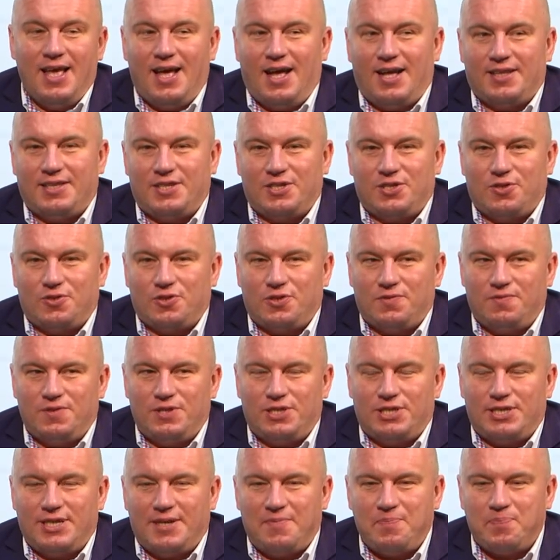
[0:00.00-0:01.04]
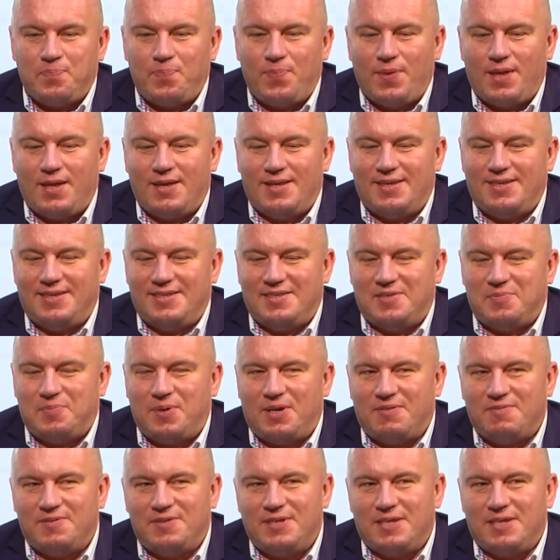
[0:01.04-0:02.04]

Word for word: a też oczywiście y, sprawy